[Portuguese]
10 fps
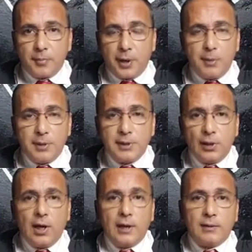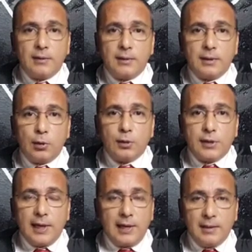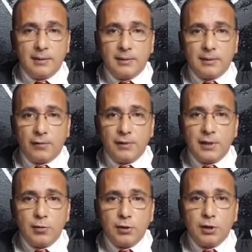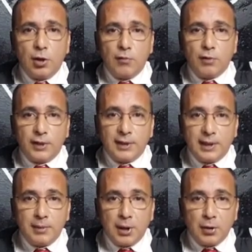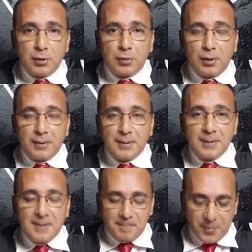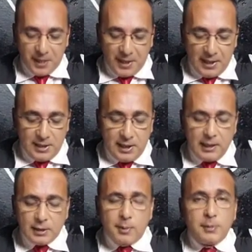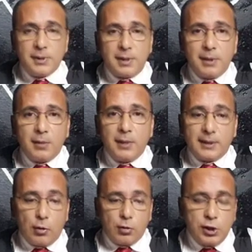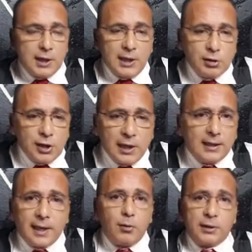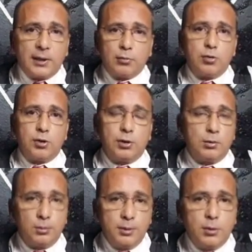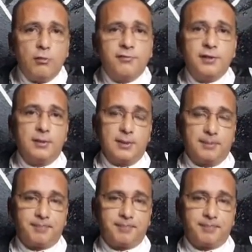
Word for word: Para me dizer: olha, deu certo. Talvez ele não diga: olha, eu vou ter que terminar o ritual. Ele diga, ah, só para mim saber como é que tá. O dia que, ele dia que ele entrar em contato contigo, tu me confirma.